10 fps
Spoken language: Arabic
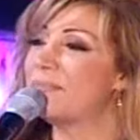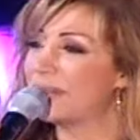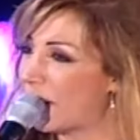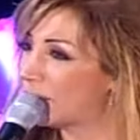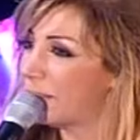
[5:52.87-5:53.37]

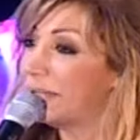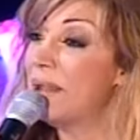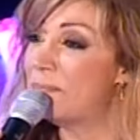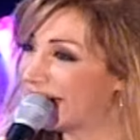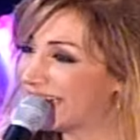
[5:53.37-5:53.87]
بدورنا
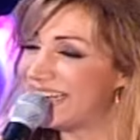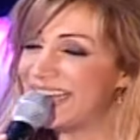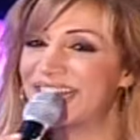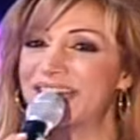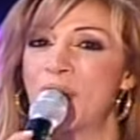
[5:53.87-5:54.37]
بنحبها
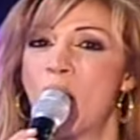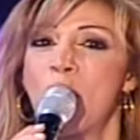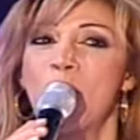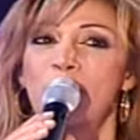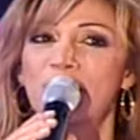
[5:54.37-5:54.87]
كثير
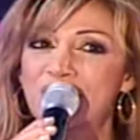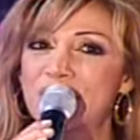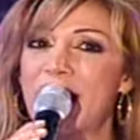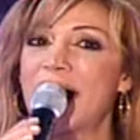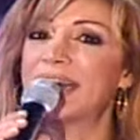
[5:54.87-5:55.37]

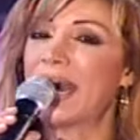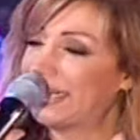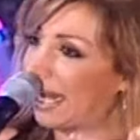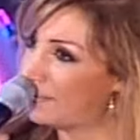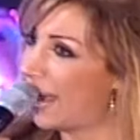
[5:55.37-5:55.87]
بشكرك
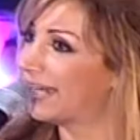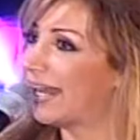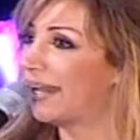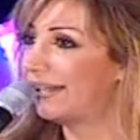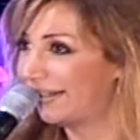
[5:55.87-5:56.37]
رح ضل
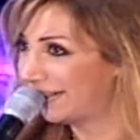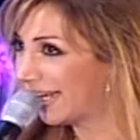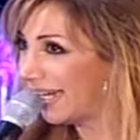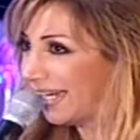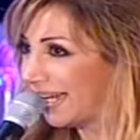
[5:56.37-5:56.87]
معنا
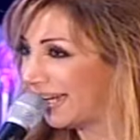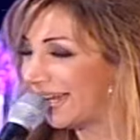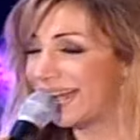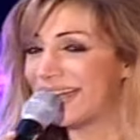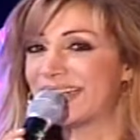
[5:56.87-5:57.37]
كل
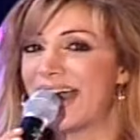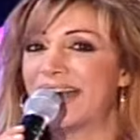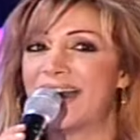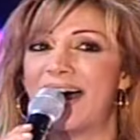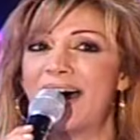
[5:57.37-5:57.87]

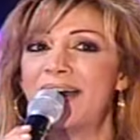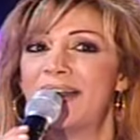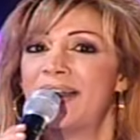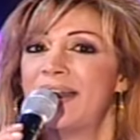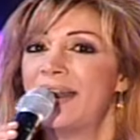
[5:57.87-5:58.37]
السهره
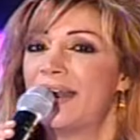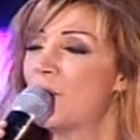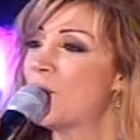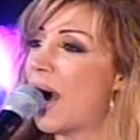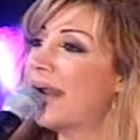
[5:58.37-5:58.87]

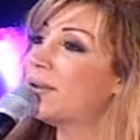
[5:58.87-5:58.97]
واهلا